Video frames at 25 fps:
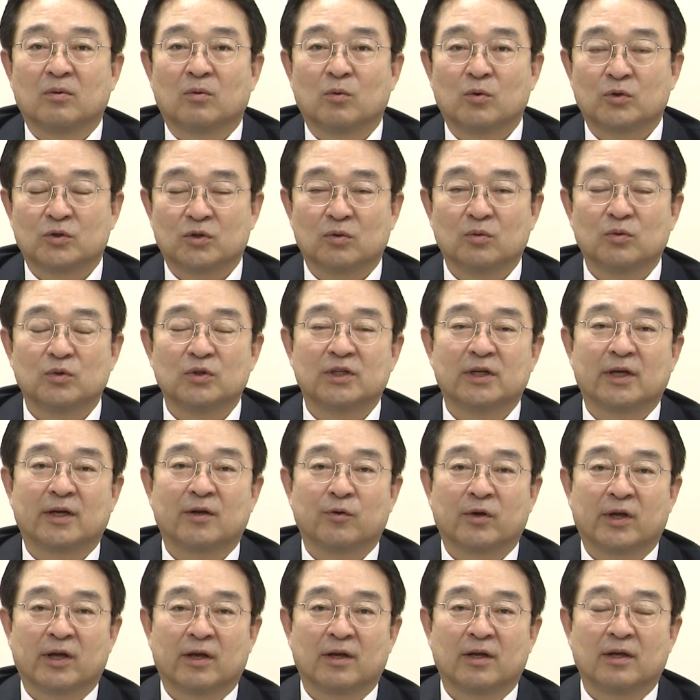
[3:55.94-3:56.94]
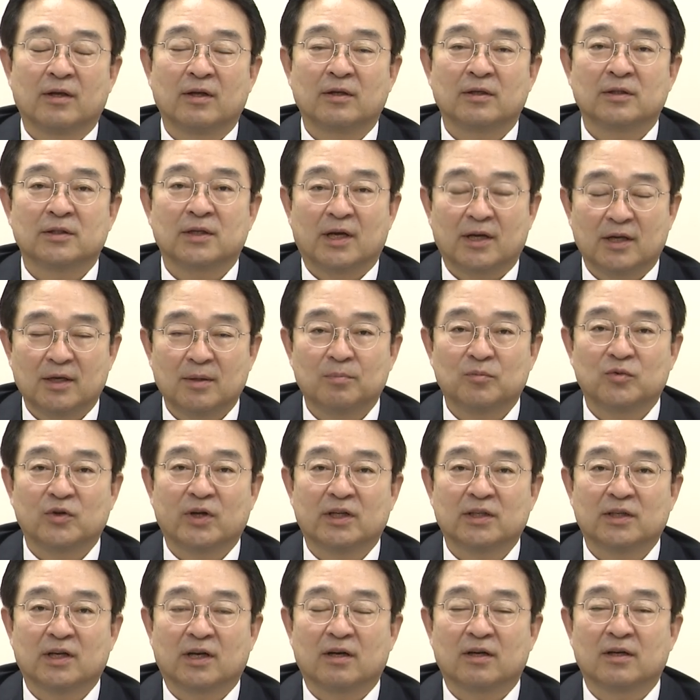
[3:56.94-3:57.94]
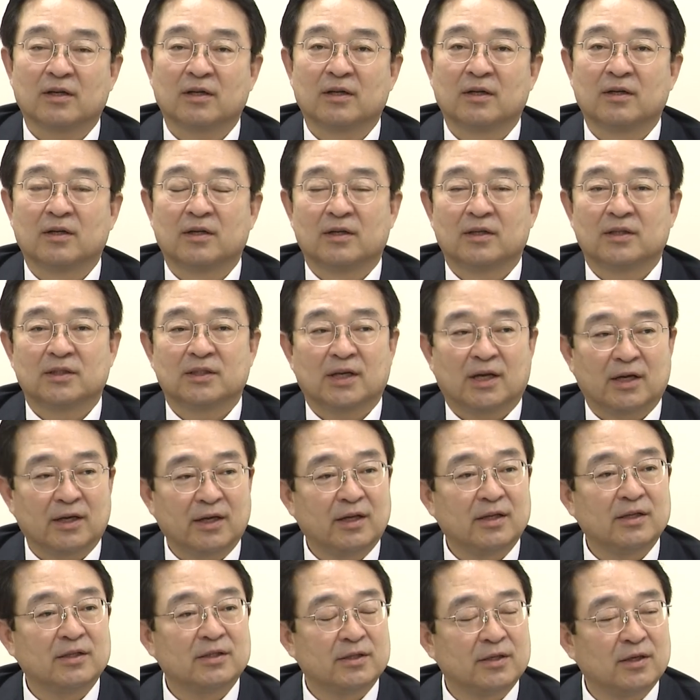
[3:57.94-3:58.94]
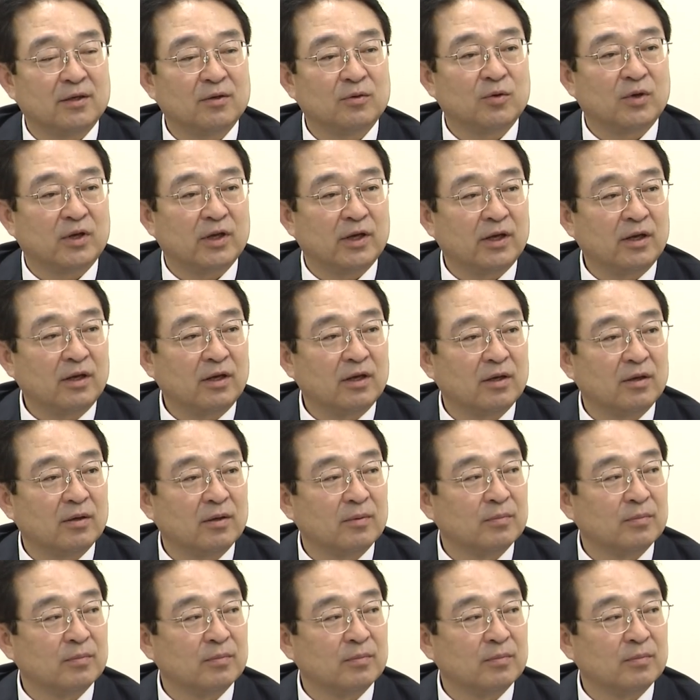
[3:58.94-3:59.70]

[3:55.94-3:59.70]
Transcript: 옥천군 체육회 상임부회장, 장애인 체육회